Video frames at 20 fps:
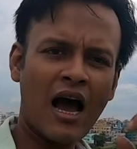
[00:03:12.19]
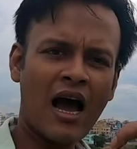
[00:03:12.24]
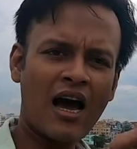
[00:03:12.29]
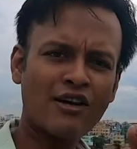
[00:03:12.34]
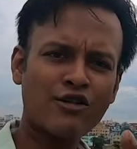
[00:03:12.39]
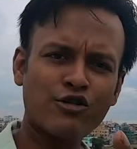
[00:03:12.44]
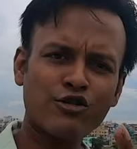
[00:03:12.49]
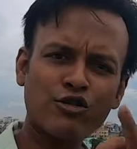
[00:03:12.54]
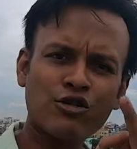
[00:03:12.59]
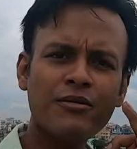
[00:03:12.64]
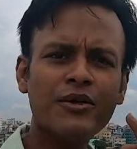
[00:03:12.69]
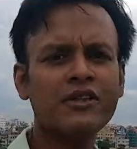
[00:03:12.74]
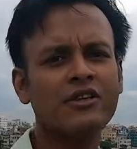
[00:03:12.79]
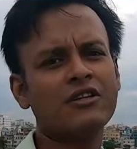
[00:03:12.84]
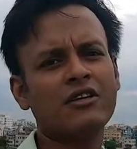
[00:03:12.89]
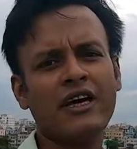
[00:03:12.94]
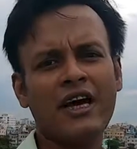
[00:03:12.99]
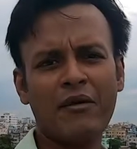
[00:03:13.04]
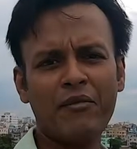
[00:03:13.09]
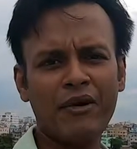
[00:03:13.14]
আর শুধুমাত্র
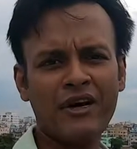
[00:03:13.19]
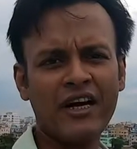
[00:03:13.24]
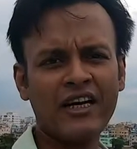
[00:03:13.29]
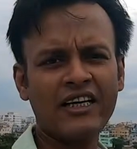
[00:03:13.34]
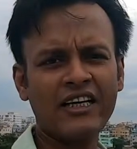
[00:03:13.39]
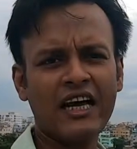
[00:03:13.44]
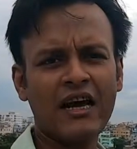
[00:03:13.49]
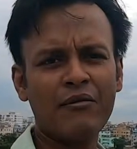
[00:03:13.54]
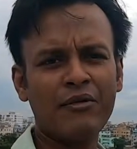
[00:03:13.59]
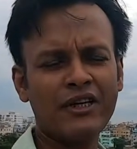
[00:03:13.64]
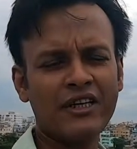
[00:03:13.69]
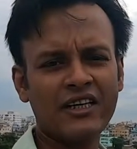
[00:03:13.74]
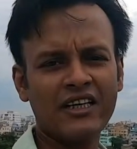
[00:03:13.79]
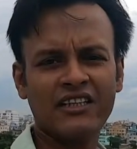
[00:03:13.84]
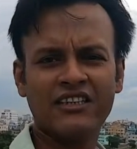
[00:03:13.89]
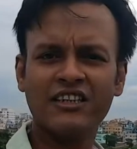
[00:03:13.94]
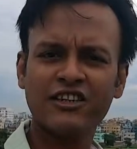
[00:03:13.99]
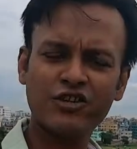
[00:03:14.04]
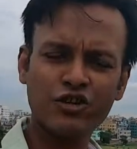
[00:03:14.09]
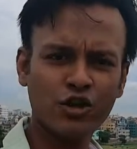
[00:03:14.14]
ক্যামেরাটি আমি
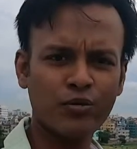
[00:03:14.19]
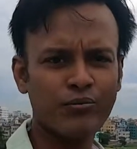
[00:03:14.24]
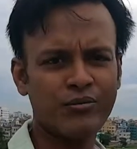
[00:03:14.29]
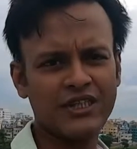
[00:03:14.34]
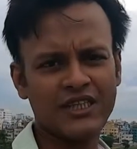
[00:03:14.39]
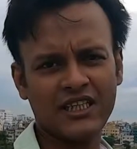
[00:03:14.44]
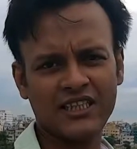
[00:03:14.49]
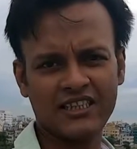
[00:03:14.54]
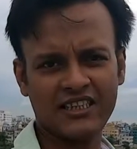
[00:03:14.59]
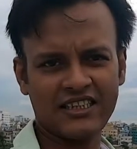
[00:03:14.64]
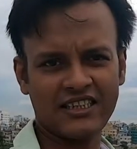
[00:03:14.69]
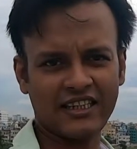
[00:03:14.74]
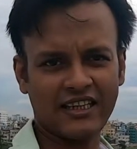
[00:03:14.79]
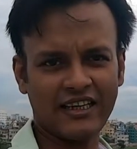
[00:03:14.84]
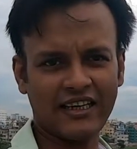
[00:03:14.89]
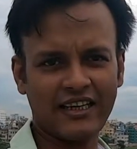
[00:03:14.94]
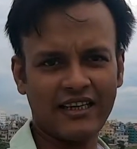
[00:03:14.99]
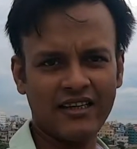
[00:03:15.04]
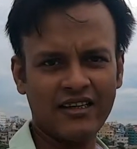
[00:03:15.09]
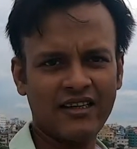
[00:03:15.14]
কিনেছি চব্বিশ হাজার
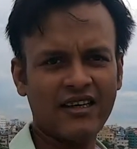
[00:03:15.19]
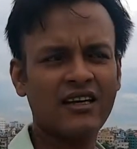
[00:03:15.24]
টাকায়